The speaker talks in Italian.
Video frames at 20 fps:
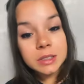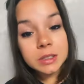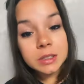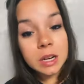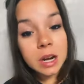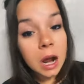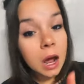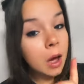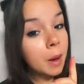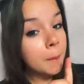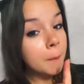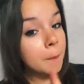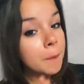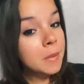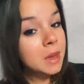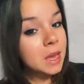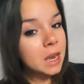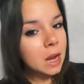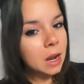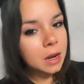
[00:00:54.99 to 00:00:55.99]
tra
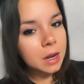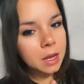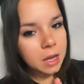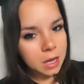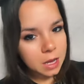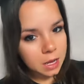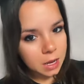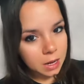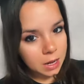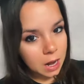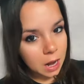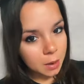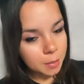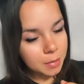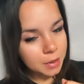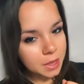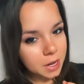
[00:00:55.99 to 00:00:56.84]
Milan e Real